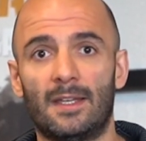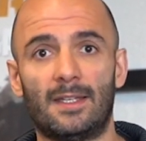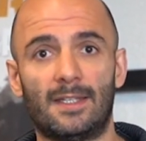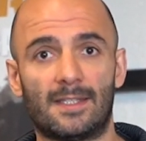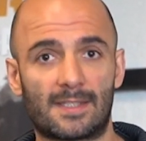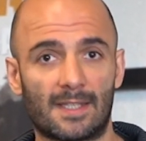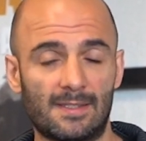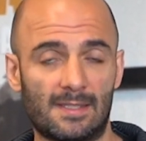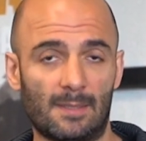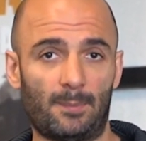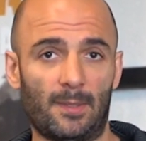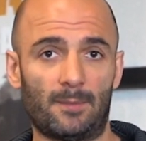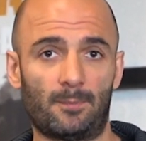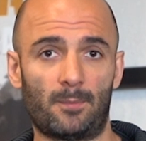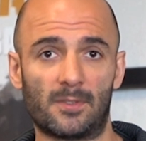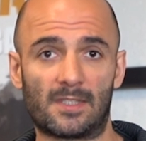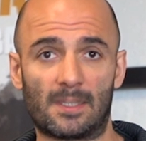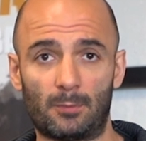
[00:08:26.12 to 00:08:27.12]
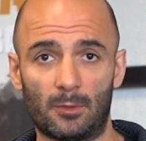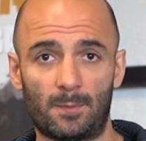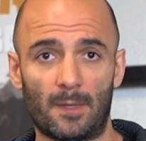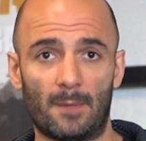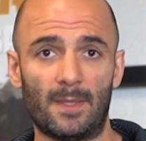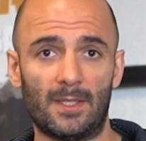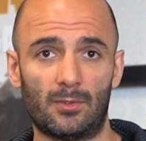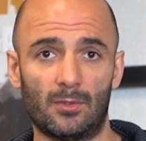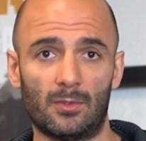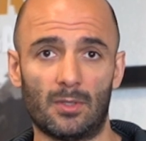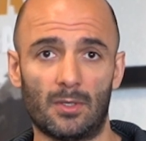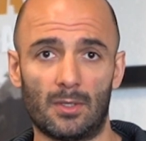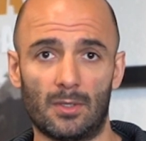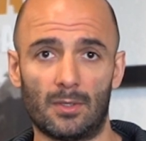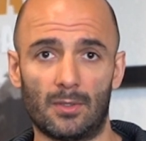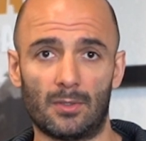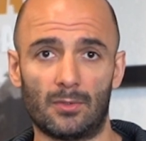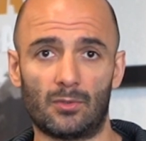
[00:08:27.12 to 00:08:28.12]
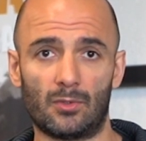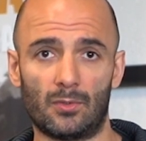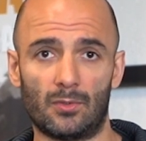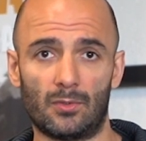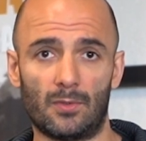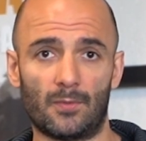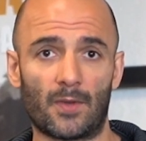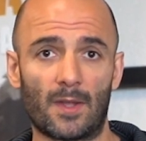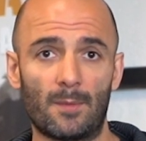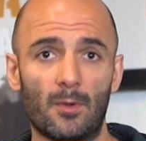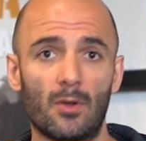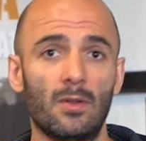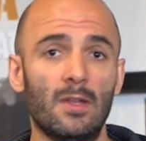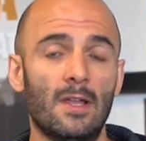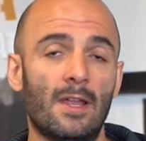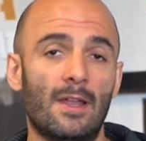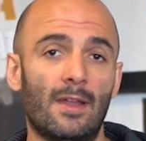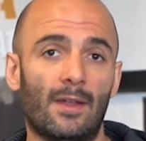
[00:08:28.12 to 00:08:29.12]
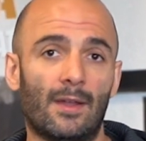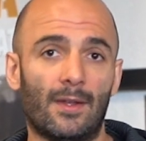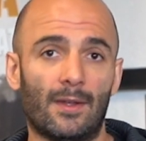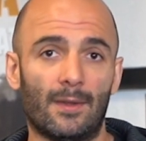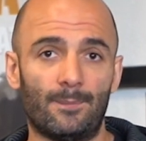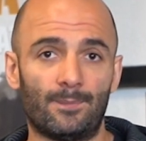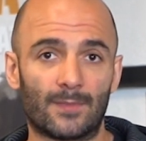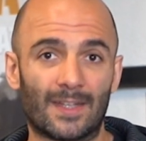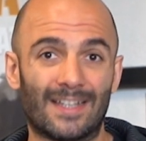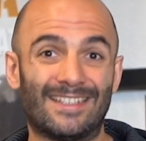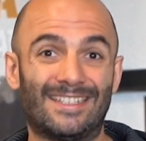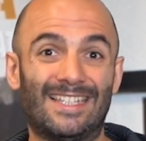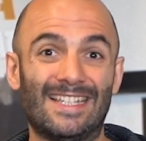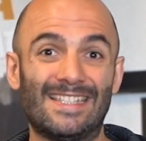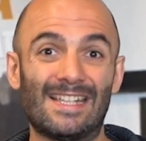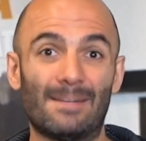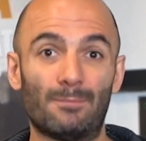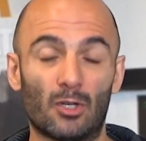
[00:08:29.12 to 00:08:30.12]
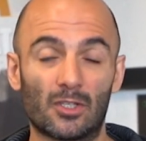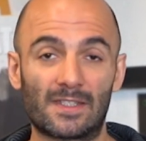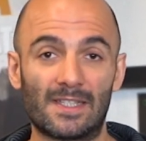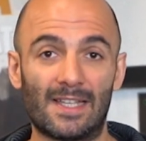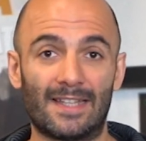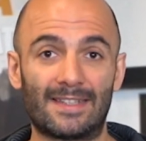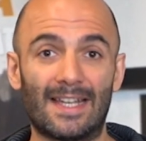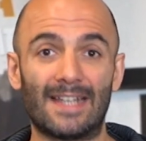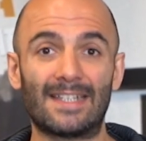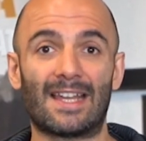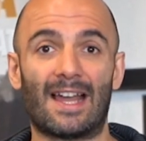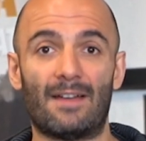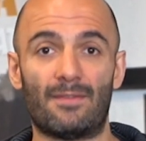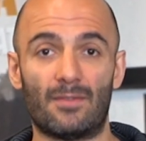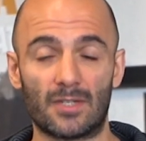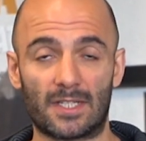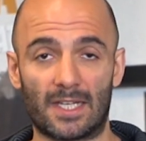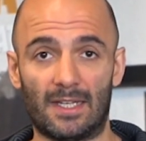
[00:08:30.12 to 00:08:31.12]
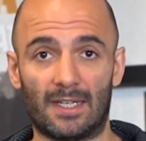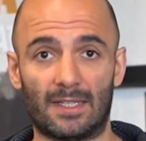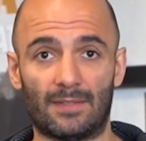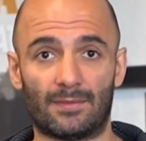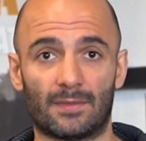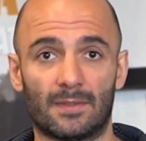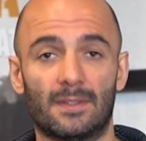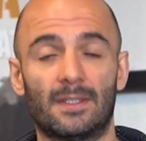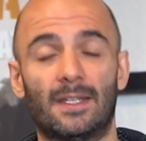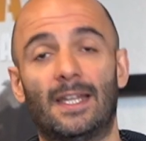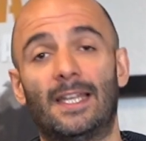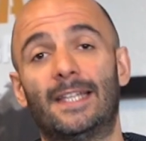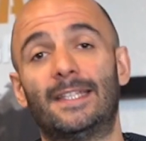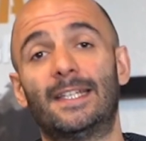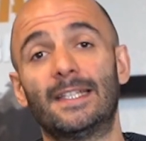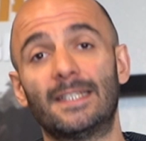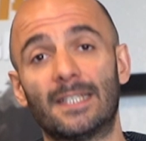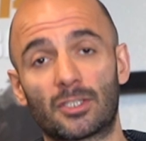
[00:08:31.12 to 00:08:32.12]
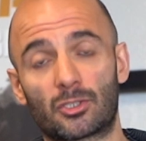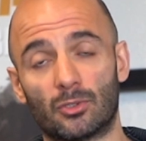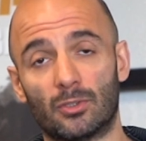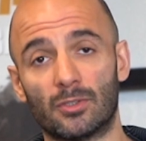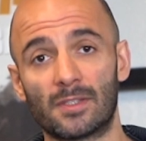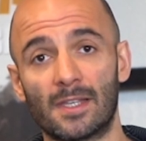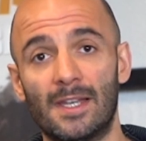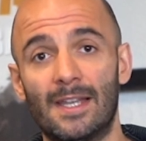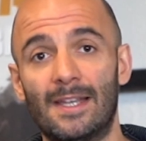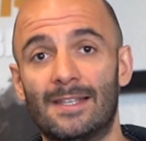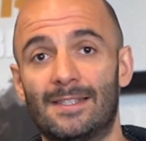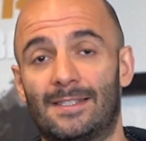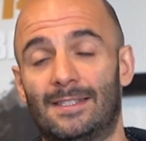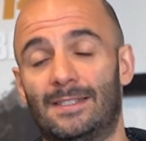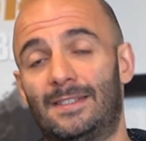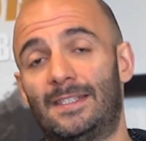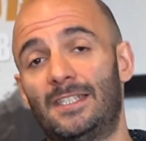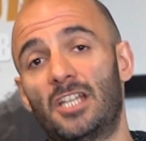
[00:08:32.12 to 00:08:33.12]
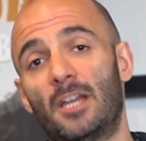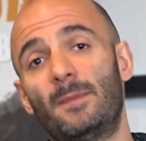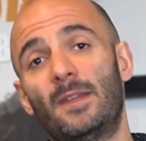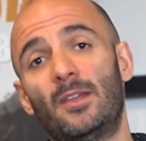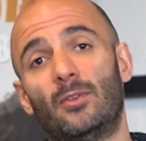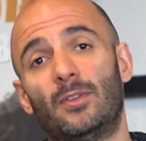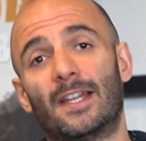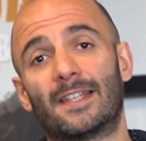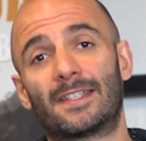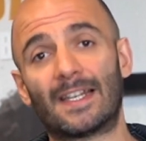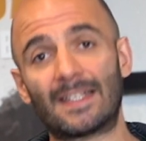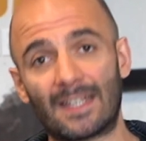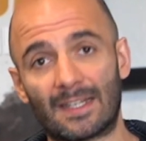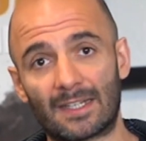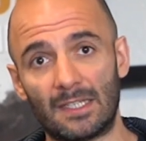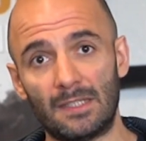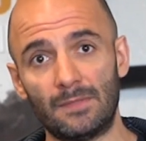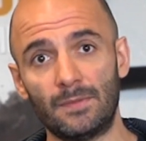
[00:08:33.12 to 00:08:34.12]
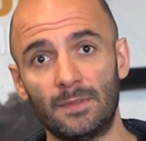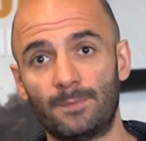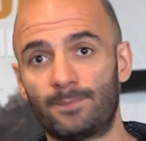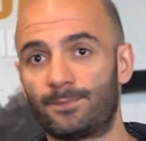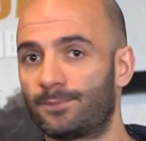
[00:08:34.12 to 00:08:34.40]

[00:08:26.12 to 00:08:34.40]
Et ça, ça peut, te permettre de, vraiment euh, désamorcer l'attaque avant qu'elle arrive. Et la dernière chose, c'est si jamais une attaque arrive,